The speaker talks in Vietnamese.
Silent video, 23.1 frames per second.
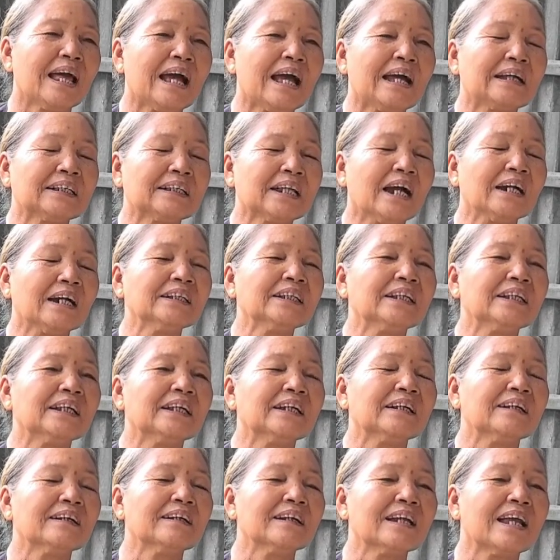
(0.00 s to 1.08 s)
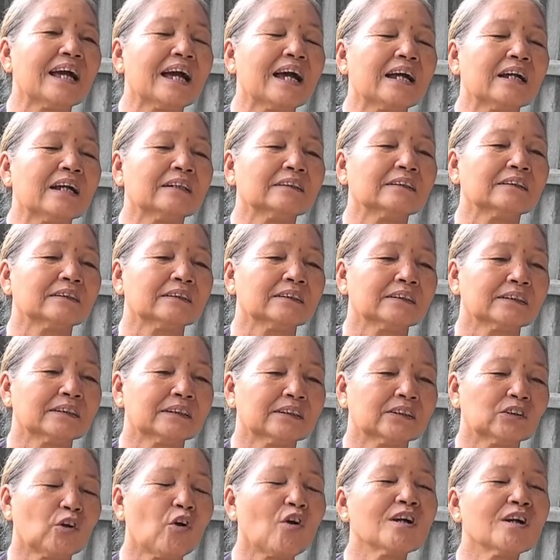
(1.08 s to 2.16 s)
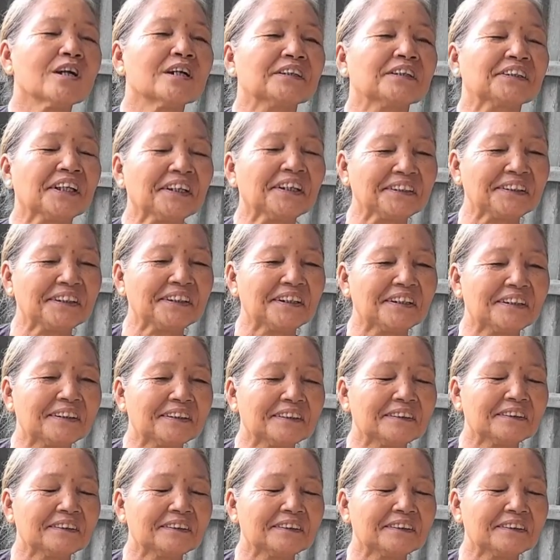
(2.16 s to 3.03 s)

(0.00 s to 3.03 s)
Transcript: là trở về đó là có người tích đó,